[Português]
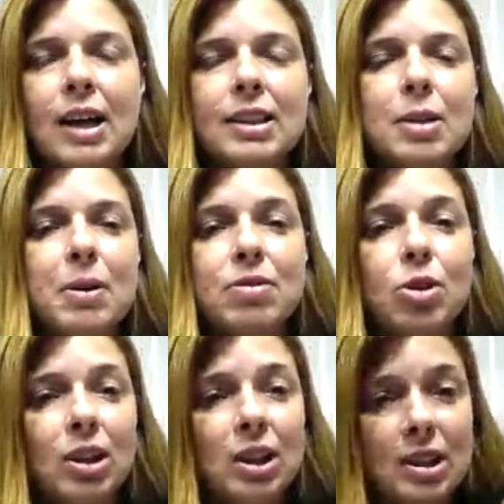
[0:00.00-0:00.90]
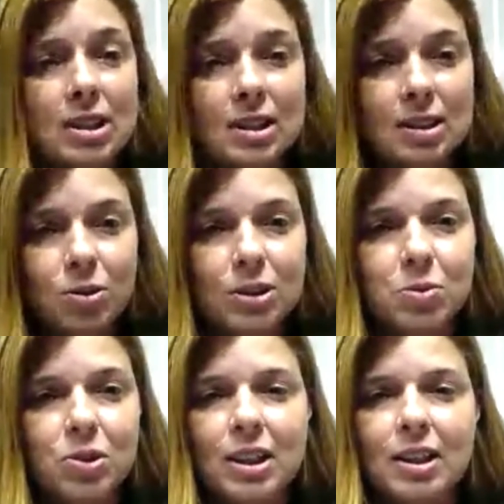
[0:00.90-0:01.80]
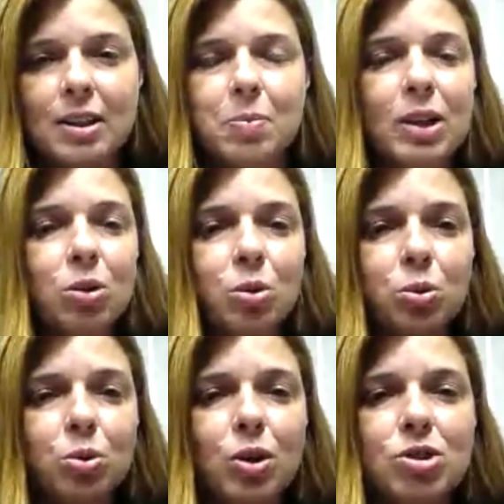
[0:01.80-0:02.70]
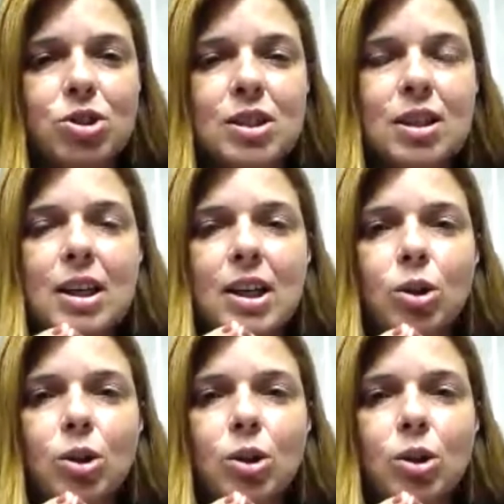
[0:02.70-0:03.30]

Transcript: até para a violência contra a mulher, para tudo, eu acho que